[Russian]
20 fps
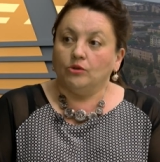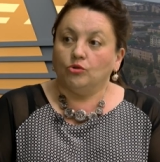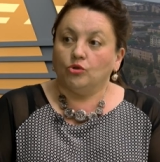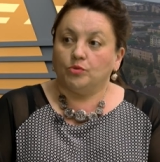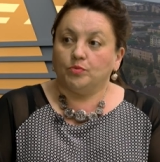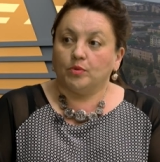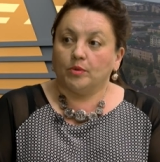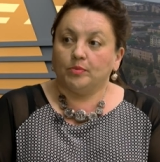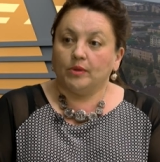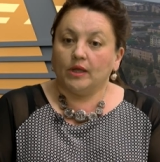То
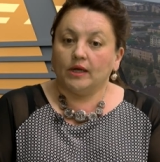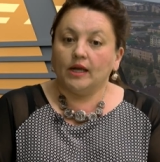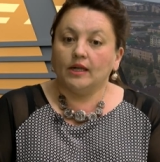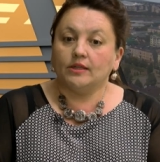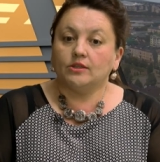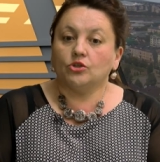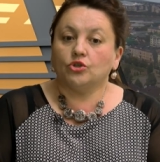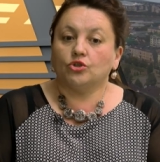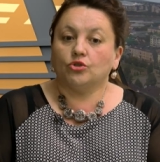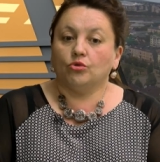есть
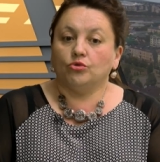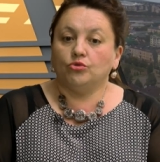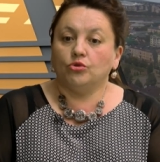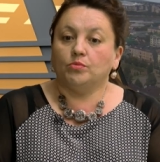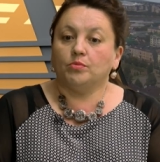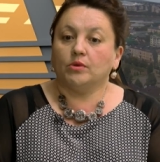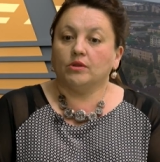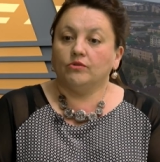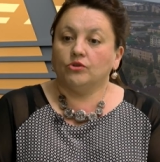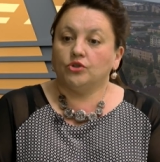предполагается, что
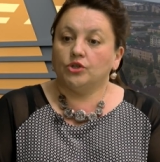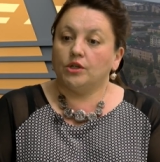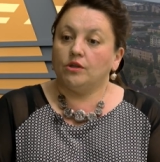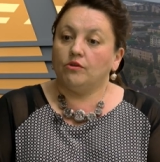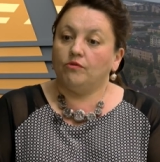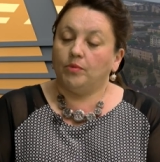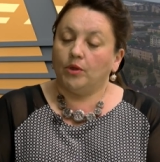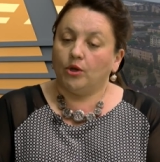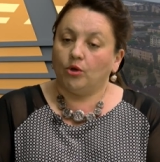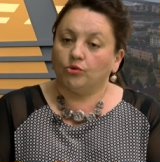идет
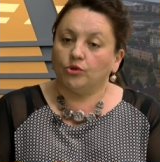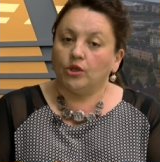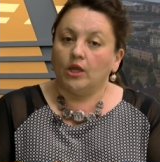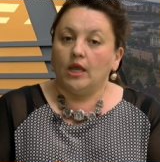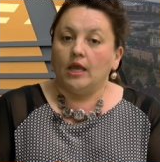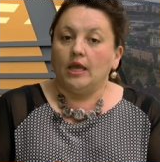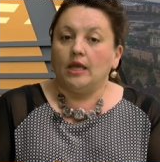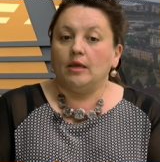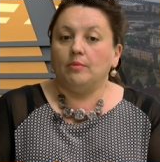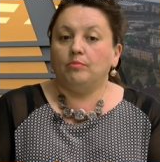продвижение вперед.
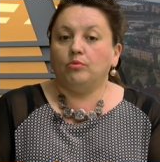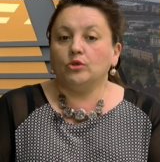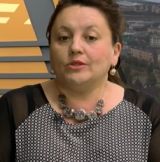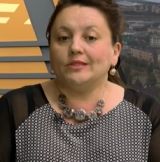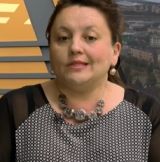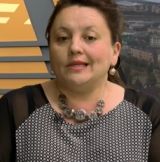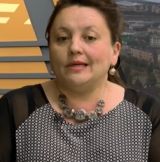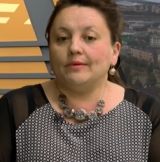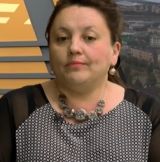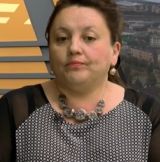И
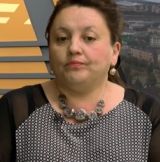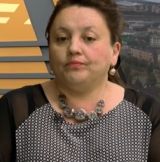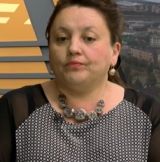после